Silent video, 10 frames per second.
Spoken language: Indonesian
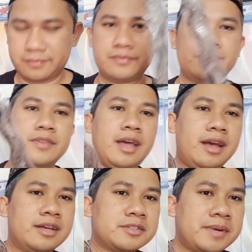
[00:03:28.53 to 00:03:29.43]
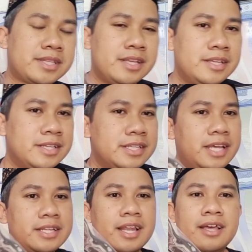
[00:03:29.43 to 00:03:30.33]
nah sobat ini
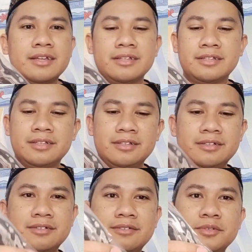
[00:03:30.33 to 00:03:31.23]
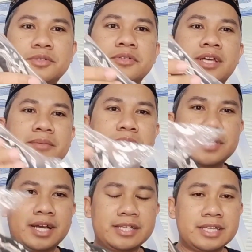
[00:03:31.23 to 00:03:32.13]
adalah wujud dari
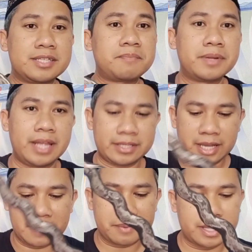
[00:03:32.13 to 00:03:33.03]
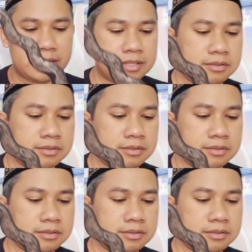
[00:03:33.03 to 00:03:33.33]
pusakanya sebenarnya kapan hari itu